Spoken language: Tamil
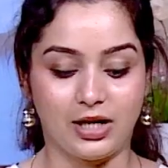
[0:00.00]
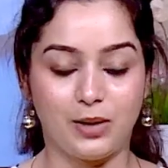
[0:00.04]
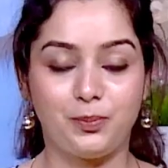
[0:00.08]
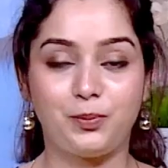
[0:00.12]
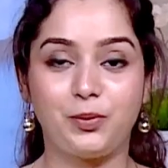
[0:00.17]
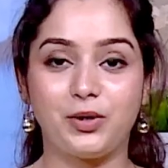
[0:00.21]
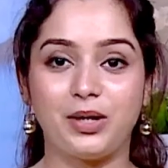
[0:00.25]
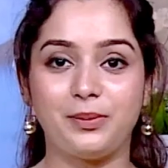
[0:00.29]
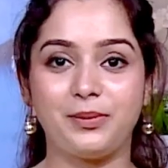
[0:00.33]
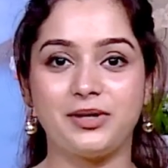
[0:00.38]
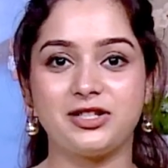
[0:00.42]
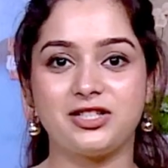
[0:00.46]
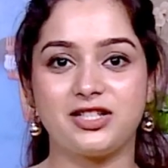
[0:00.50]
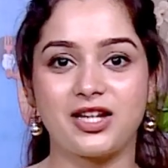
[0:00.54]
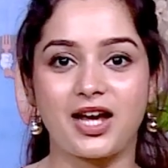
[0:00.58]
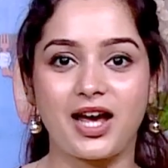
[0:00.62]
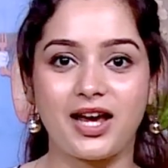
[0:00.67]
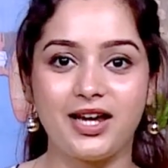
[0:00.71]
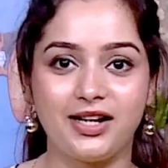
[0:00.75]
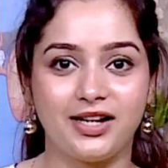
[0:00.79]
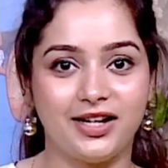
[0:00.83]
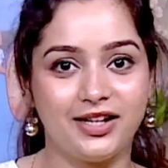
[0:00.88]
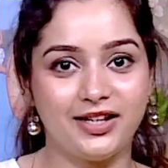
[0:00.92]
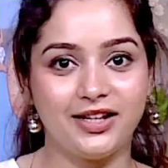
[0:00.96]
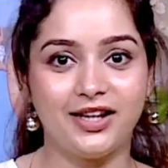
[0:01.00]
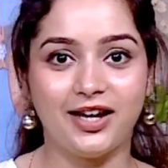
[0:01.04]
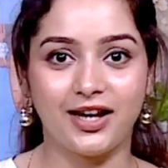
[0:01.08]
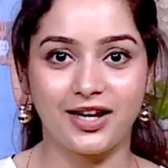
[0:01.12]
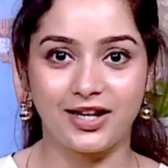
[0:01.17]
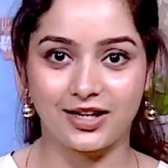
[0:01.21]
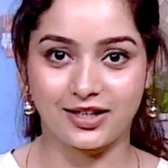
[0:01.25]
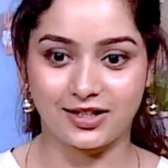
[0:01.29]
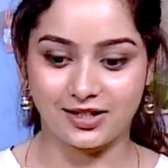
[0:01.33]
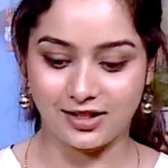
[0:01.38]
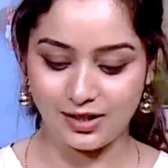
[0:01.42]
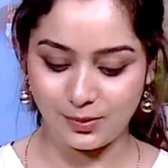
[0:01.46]
இப்போ நம்ம சாய் ரெடி
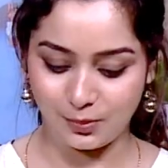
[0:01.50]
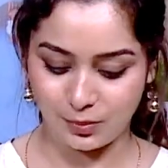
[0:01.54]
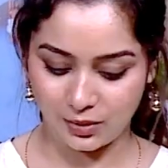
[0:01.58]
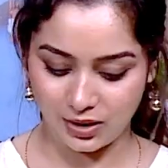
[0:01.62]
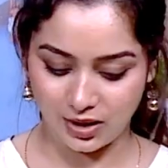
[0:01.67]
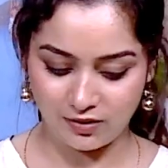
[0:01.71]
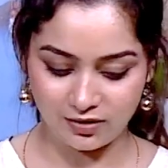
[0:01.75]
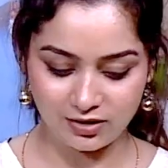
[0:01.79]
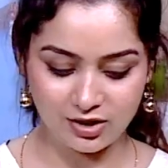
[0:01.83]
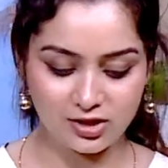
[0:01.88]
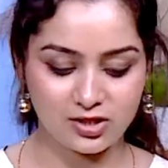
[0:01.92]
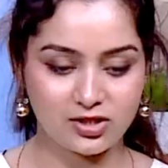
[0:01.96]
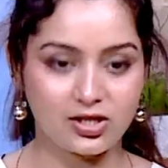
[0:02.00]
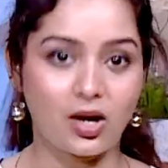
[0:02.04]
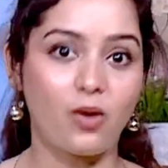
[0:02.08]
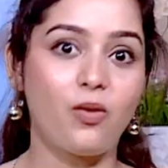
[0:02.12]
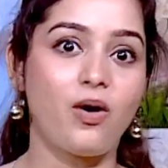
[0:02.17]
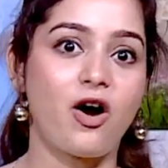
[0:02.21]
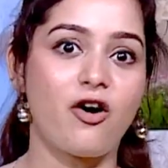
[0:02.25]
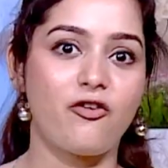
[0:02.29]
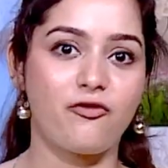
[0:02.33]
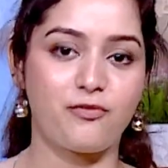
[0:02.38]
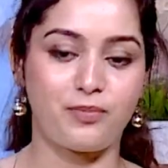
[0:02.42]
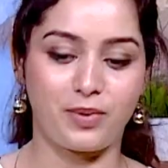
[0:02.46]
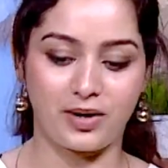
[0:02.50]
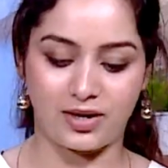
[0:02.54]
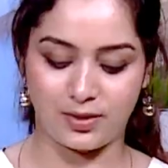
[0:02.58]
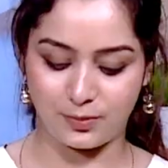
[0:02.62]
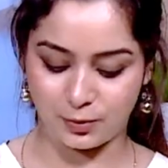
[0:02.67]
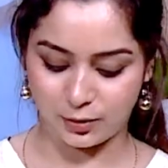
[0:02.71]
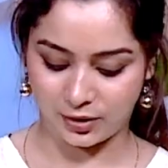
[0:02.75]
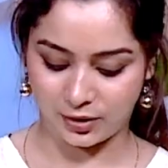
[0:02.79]
ஆகிருக்கு இப்போ நான் வந்து ஸ்டவ் ஆஃப் பண்ண